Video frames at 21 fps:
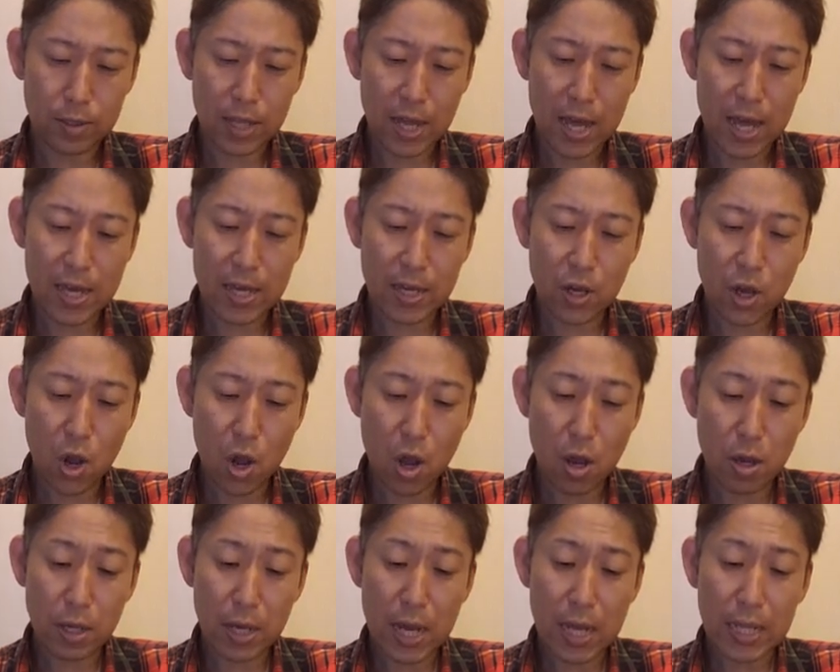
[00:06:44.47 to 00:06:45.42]
最
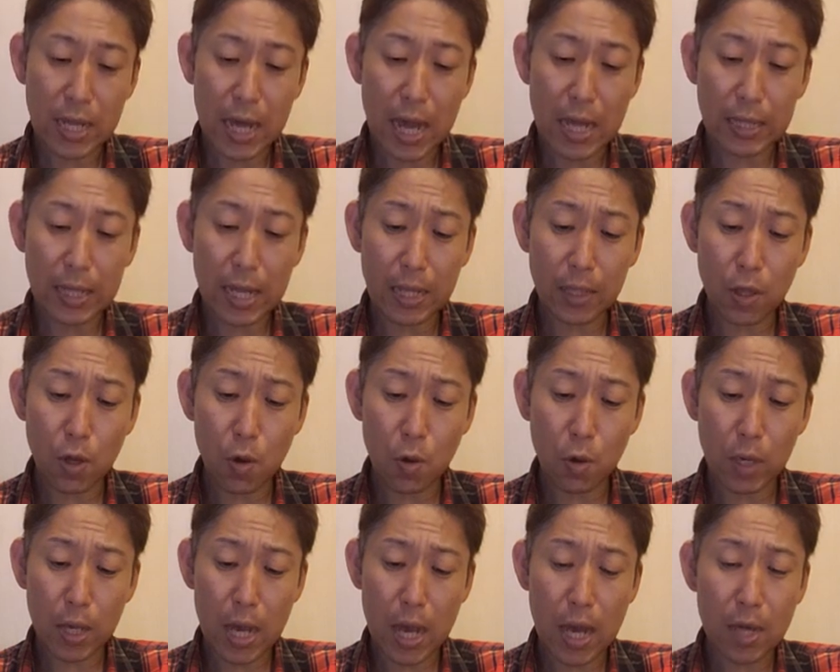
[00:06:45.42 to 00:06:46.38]
高が何な
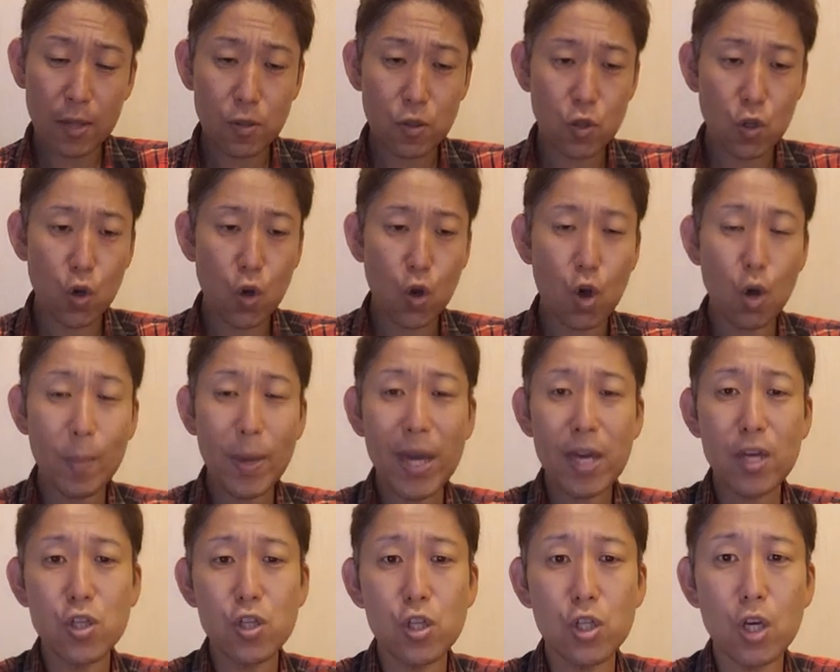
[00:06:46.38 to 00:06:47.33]
のか証
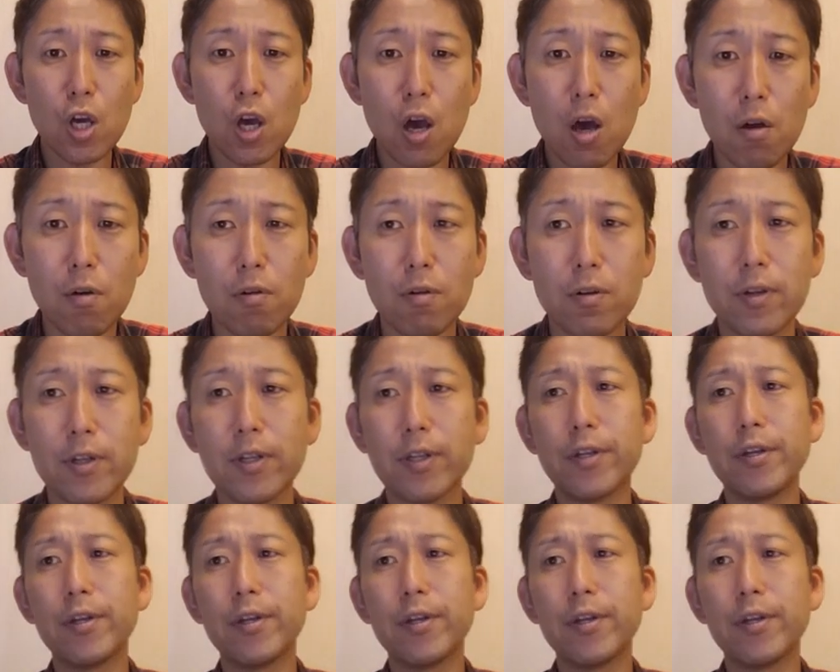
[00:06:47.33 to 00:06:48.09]
明しよう」